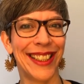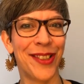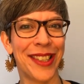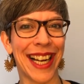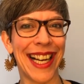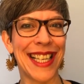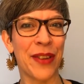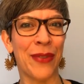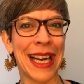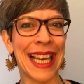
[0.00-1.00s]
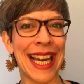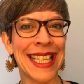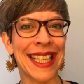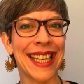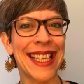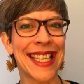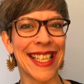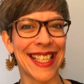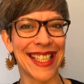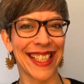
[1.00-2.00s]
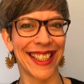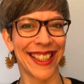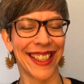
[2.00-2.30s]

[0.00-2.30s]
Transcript: gute alte Vergleicheritis.